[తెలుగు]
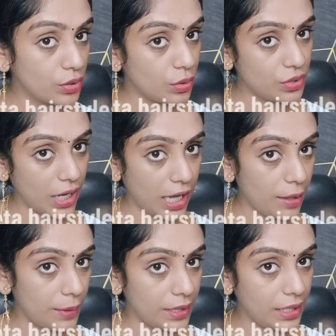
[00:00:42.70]
సో
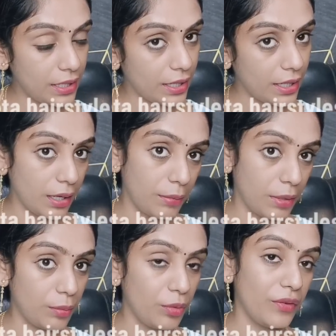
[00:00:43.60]
చాలామంది ఏంటంటే
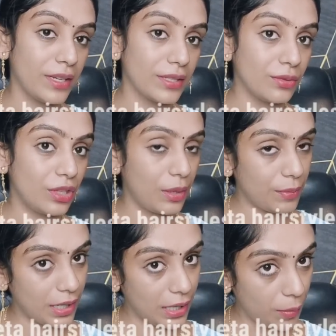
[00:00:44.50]
మనం ముడి వేసుకుంటాం
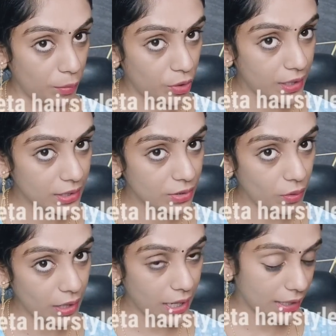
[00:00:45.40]
కదా ముడి
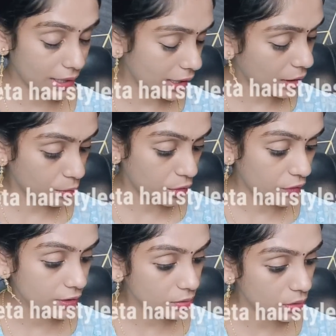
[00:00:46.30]
వేసుకోవడానికి ఇక్కడ ముడి
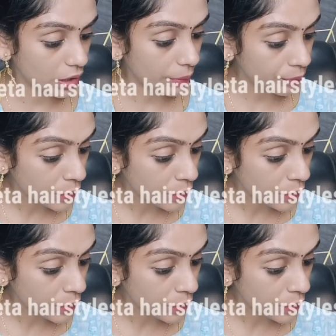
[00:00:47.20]
వేసుకుంటాం